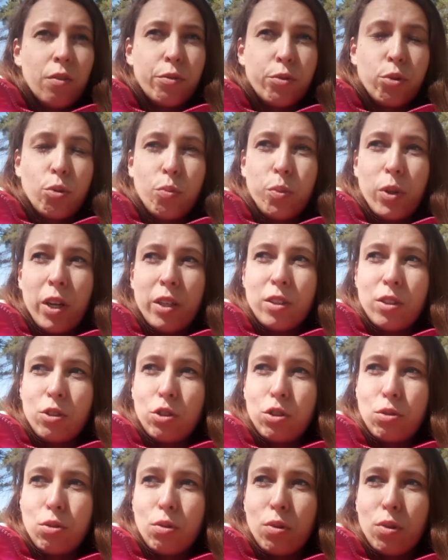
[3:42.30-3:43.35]
В том плане,
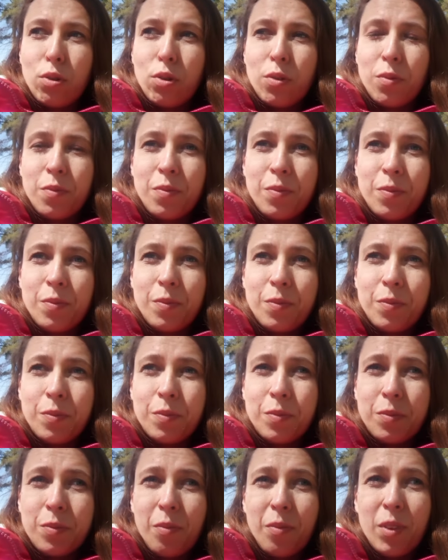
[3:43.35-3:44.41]
что
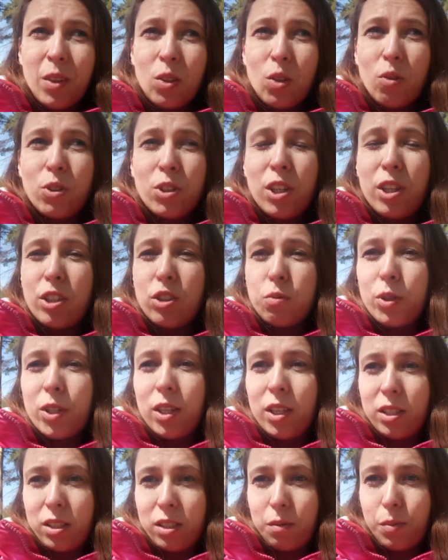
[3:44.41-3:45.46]
ну вот лишь бы
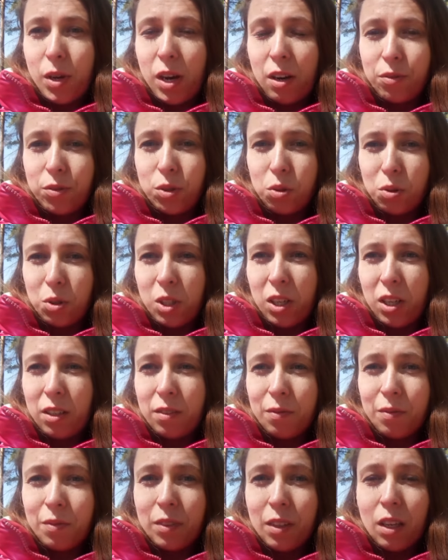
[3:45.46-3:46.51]
для себя все, да,
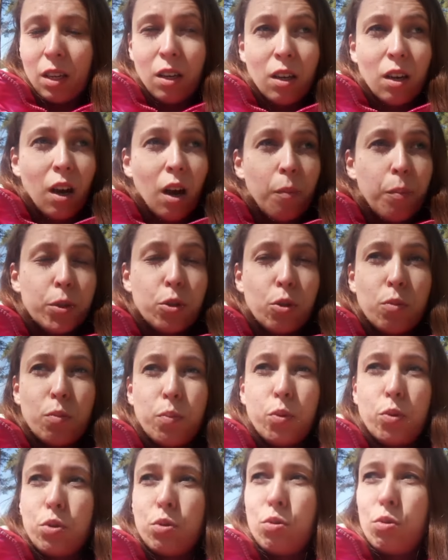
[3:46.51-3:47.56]
а потом
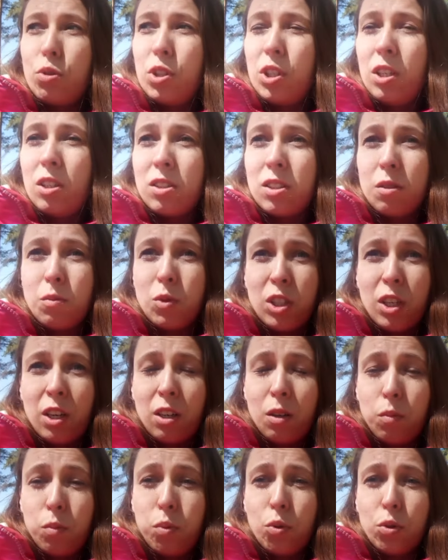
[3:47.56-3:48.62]
пусть другие за меня
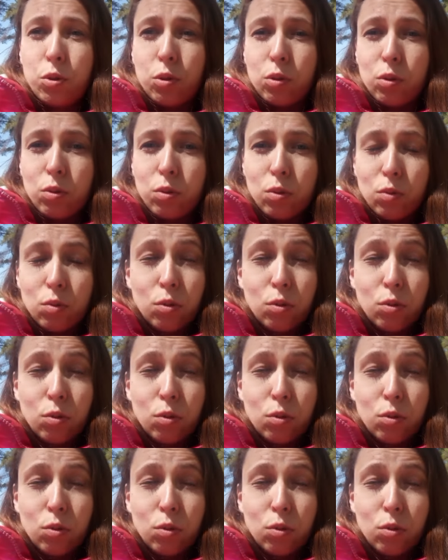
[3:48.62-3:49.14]
работают.